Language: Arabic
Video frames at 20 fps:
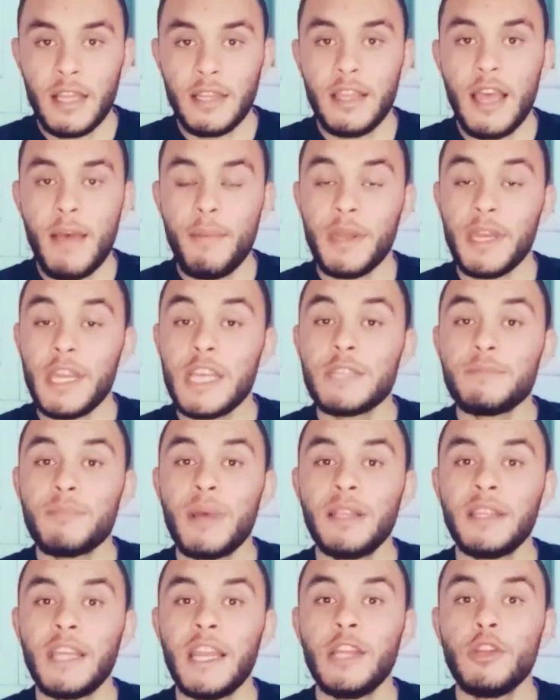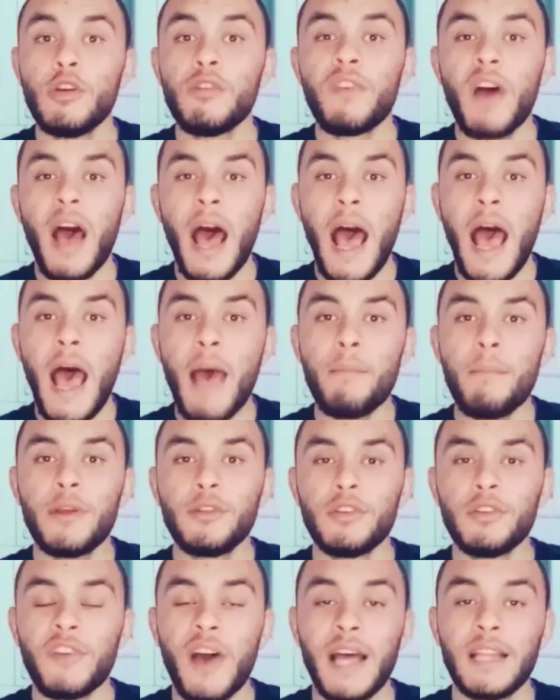ده بالنسبه لتاني دفعه اما
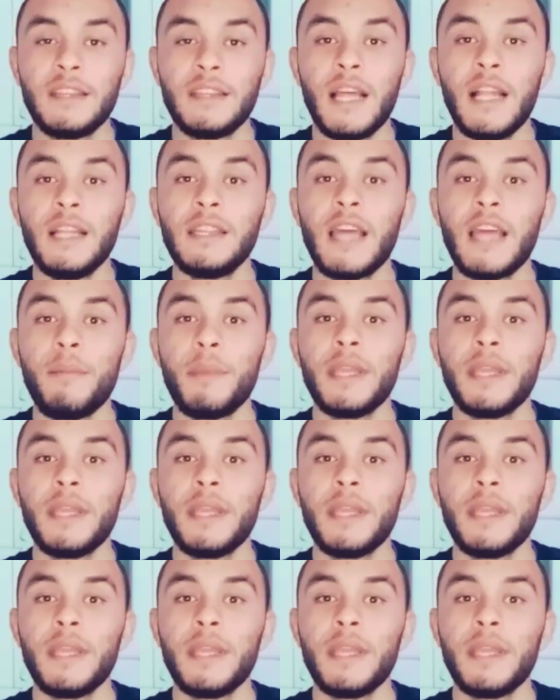الدفعه الثالثه